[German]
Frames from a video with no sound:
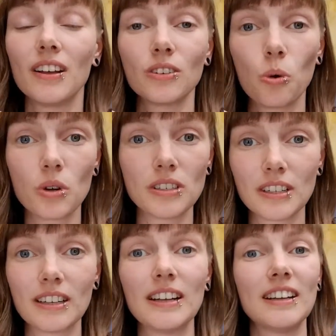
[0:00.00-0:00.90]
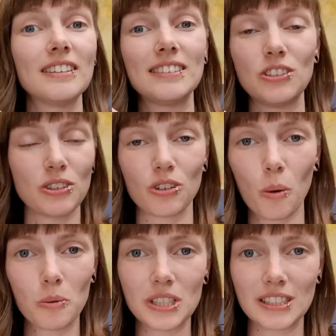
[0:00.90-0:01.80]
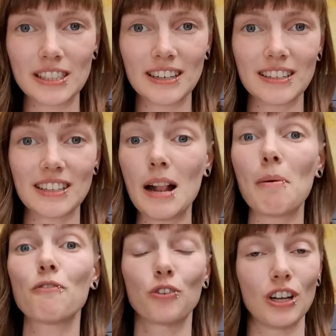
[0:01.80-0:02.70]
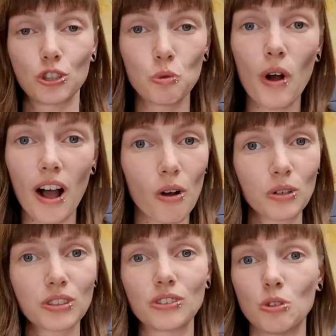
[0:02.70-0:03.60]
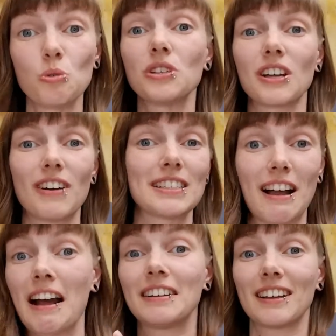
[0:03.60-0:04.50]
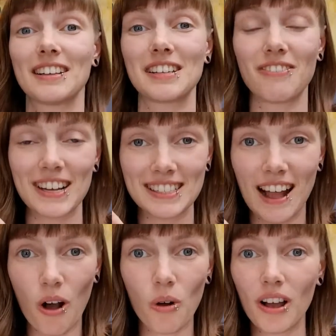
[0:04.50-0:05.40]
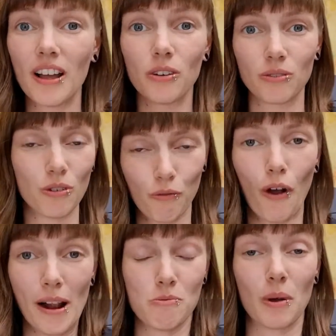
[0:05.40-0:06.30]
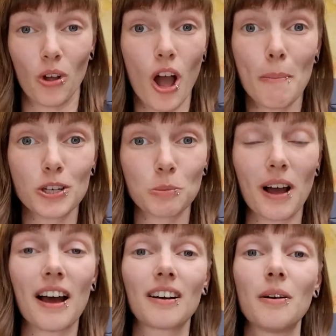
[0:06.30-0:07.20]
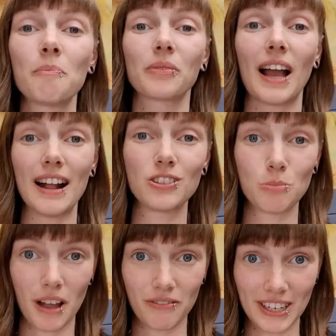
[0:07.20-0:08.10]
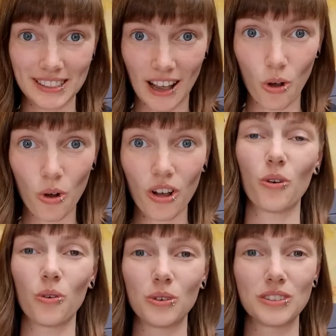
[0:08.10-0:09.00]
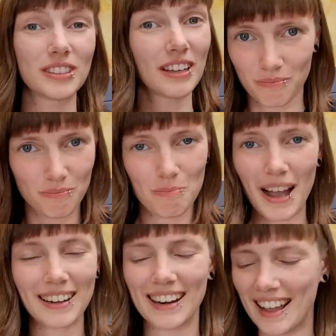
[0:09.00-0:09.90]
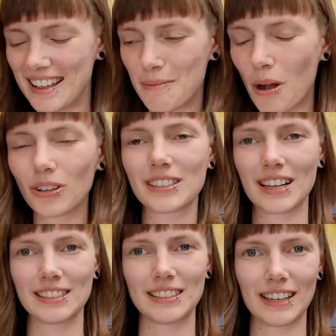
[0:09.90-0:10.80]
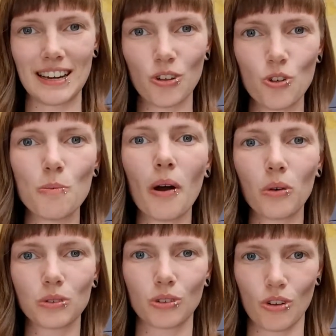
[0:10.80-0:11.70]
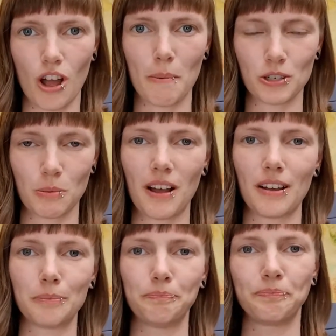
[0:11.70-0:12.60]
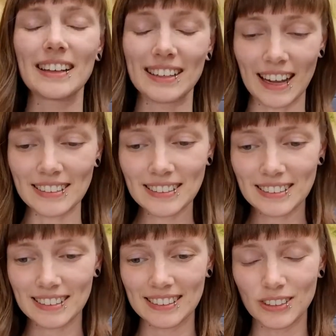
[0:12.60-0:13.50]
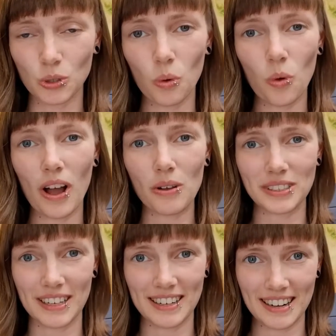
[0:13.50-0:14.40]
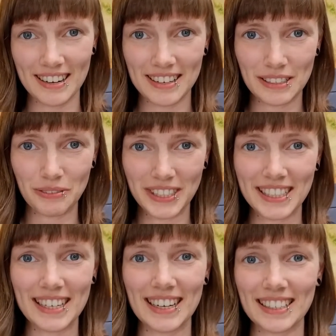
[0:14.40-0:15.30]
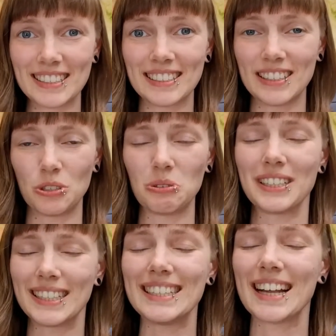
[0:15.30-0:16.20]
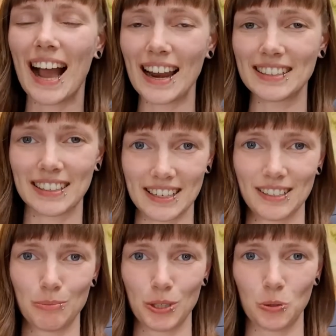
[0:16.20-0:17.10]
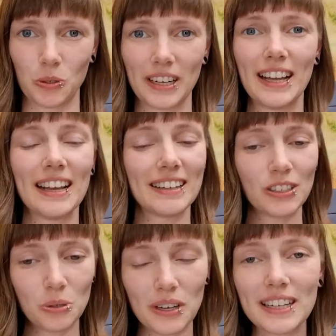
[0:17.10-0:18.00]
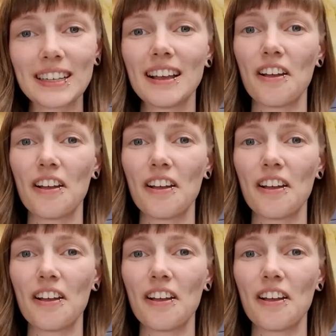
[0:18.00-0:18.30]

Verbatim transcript: hm, Hunde, die kommunizieren ja selber von Natur aus, natürlicherweise, artgerechterweise auch, vor allem über Körpersprache. Also machen wir das auch und machen eben auch das ganze Training über unsere Körpersprache. Ganz so auseinander dividieren lassen sich natürlich nicht alle Trainingsmethoden. Natürlich